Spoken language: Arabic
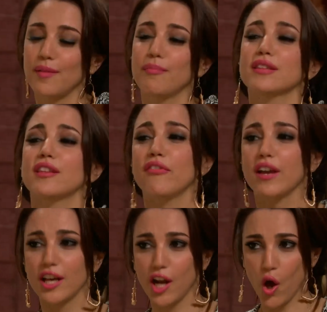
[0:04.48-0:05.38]
طب ما انت
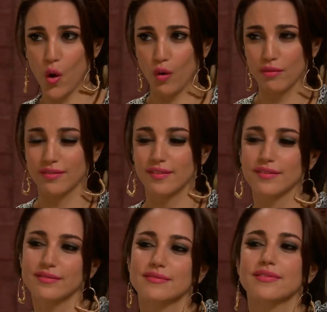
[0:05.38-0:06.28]
فاكر اهو
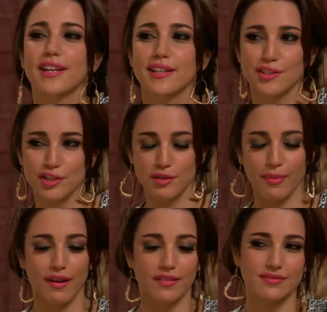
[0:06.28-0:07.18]
اختشي
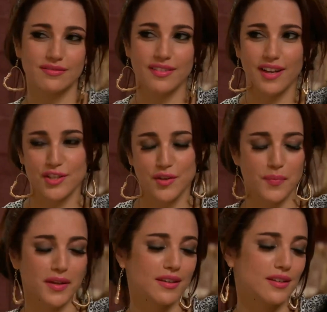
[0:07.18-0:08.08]
بقى عشان
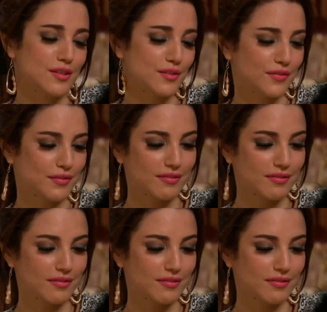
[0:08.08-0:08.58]
بتكسف